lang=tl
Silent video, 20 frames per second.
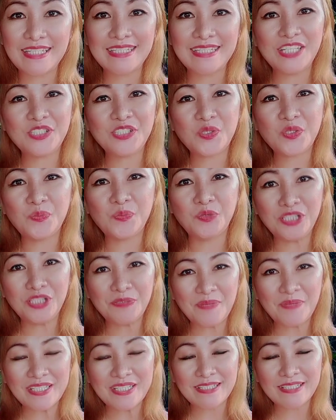nais ko munang
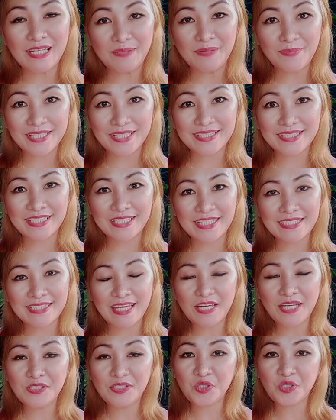pasalamatan at
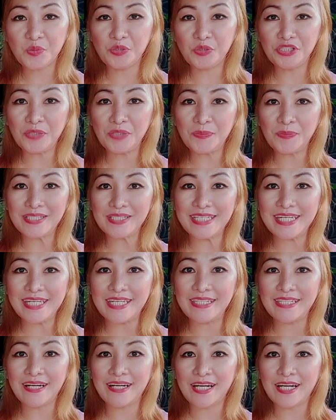nais ko munang
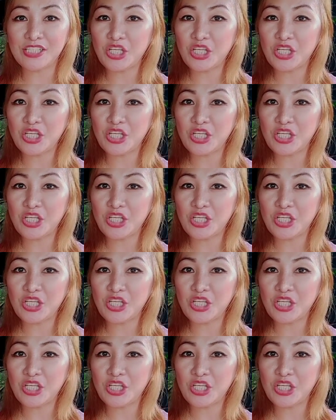batiin ang